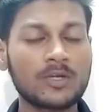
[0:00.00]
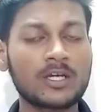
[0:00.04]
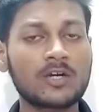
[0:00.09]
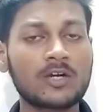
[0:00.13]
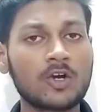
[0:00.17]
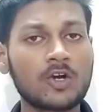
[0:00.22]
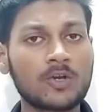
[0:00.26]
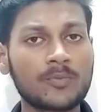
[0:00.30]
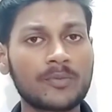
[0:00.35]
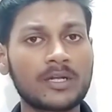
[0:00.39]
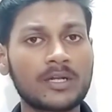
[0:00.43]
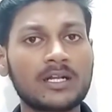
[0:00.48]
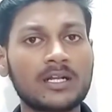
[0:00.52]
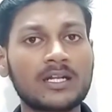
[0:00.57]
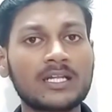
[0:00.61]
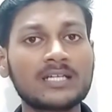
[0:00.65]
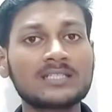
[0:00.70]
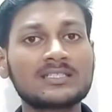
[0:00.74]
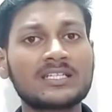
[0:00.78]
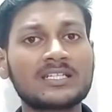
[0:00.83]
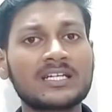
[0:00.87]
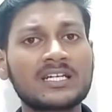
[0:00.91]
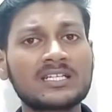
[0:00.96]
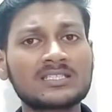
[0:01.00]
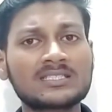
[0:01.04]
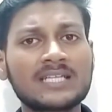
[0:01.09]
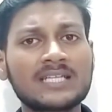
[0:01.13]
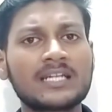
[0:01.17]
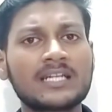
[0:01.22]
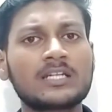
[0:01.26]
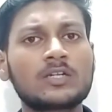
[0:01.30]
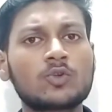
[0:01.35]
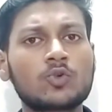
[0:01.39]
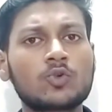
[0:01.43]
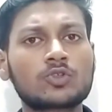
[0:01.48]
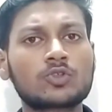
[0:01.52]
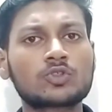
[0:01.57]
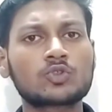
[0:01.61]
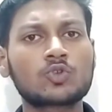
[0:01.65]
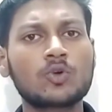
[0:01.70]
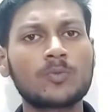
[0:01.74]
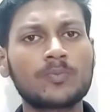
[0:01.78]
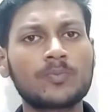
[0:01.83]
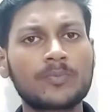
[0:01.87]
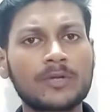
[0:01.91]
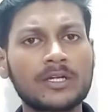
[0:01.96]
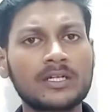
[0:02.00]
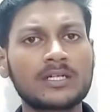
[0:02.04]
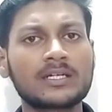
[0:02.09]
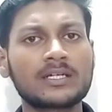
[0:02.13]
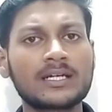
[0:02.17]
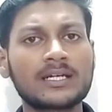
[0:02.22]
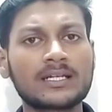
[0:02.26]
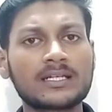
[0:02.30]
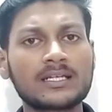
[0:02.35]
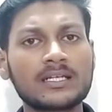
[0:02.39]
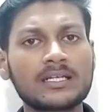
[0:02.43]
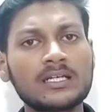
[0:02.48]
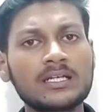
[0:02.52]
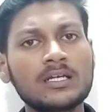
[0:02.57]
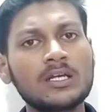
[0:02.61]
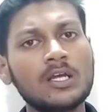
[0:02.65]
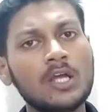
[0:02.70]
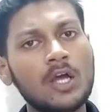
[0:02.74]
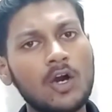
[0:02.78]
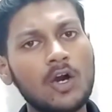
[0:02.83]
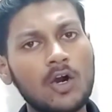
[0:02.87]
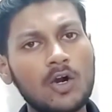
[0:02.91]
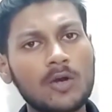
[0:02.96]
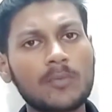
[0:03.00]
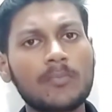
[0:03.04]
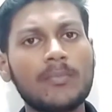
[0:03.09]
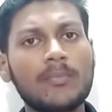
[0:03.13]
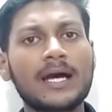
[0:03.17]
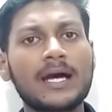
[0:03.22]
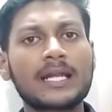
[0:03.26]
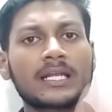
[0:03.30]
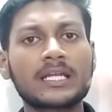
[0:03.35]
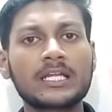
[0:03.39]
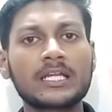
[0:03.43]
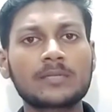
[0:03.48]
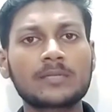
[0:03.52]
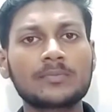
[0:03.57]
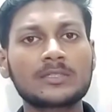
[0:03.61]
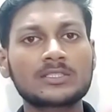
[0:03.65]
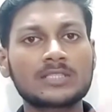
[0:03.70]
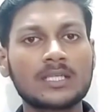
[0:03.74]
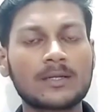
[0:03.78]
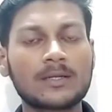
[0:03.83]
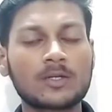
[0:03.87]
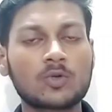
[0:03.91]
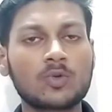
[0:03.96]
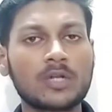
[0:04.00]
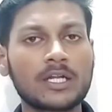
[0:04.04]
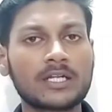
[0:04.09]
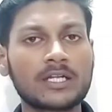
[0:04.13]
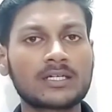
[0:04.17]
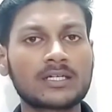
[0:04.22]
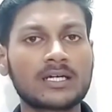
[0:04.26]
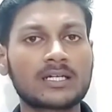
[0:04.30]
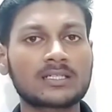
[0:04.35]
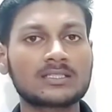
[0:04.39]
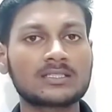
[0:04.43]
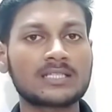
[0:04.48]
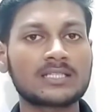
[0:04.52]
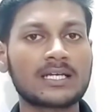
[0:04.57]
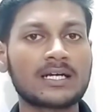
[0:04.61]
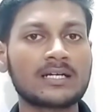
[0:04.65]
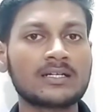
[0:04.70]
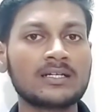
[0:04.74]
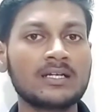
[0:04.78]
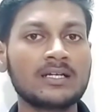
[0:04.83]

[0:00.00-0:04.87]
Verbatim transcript: गवर्नमेंट ने ढेर सारी नोट्स को प्रिंट करके और मार्केट में सर्कुलेट कर दिया